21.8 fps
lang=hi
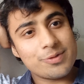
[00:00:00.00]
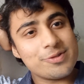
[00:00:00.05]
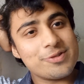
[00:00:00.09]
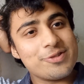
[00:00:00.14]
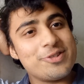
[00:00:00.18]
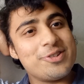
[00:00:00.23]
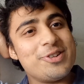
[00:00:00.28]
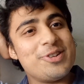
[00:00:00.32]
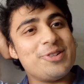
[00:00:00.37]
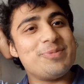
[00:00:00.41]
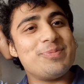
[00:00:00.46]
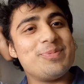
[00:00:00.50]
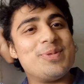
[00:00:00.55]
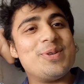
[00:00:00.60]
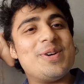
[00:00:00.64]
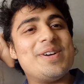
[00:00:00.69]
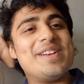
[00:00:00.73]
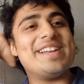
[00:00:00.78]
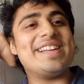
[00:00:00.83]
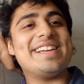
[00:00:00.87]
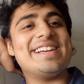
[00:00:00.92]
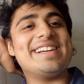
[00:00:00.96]
गुड
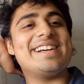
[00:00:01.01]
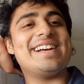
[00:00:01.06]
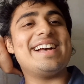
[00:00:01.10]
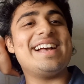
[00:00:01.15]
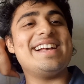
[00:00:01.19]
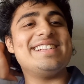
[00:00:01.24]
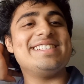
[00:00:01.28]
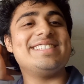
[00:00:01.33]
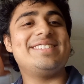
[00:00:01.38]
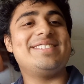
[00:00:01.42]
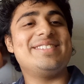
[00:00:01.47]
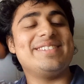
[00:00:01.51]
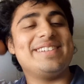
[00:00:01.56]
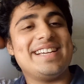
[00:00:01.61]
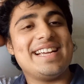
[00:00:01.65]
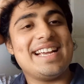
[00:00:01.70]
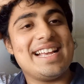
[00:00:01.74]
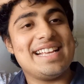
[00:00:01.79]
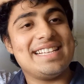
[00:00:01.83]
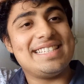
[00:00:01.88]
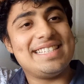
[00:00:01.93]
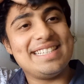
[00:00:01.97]
मॉर्निंग गाइस तो
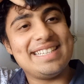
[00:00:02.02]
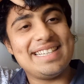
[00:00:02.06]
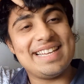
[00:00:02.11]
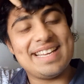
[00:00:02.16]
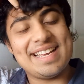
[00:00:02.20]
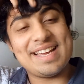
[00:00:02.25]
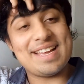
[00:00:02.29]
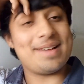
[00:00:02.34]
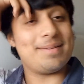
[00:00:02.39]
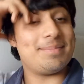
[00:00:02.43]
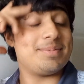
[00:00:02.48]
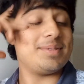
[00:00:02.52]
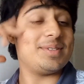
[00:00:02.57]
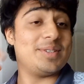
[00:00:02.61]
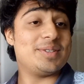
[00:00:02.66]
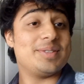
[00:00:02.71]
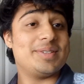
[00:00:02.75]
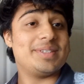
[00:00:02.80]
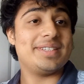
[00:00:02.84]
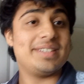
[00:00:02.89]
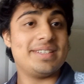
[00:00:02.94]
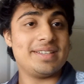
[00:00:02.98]
कैसे हैं आप लोग
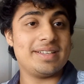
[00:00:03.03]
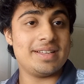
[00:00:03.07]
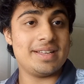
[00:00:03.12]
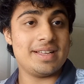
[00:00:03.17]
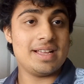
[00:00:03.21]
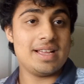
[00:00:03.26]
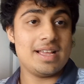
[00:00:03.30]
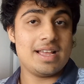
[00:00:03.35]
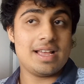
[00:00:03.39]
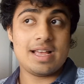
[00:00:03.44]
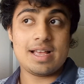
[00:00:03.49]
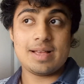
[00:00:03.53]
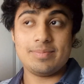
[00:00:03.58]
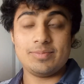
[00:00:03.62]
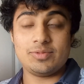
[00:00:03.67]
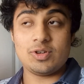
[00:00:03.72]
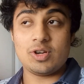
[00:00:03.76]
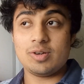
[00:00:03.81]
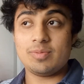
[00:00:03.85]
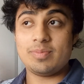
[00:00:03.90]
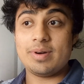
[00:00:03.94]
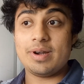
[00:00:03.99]
हम
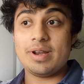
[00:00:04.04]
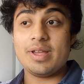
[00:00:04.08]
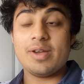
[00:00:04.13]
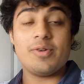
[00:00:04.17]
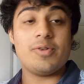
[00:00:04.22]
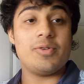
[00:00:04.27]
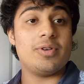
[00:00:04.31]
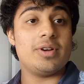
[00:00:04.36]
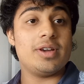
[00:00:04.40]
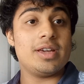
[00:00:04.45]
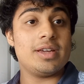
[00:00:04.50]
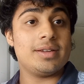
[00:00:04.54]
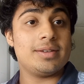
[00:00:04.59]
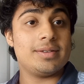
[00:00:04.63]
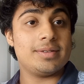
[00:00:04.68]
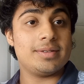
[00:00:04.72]
शोर बढ़िया हो गए